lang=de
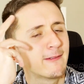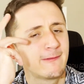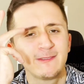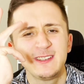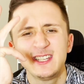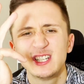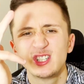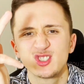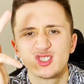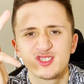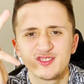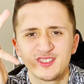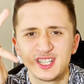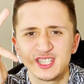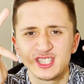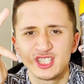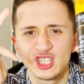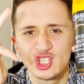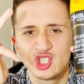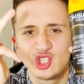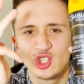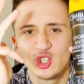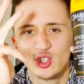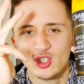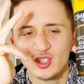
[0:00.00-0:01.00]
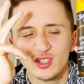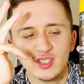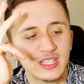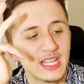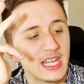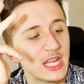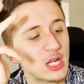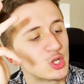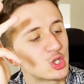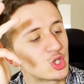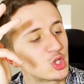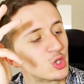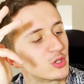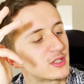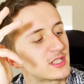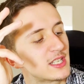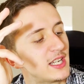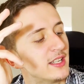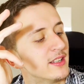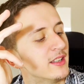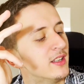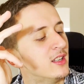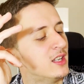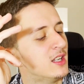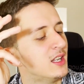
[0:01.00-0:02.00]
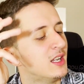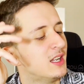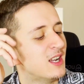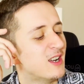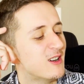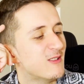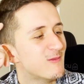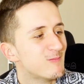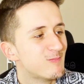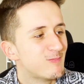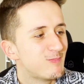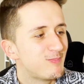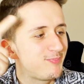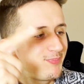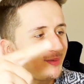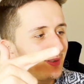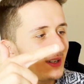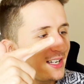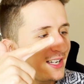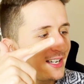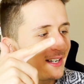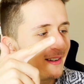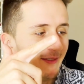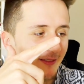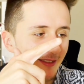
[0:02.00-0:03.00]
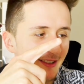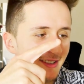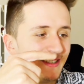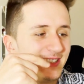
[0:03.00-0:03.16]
24 Stunden Deo-Schutz an ist warm.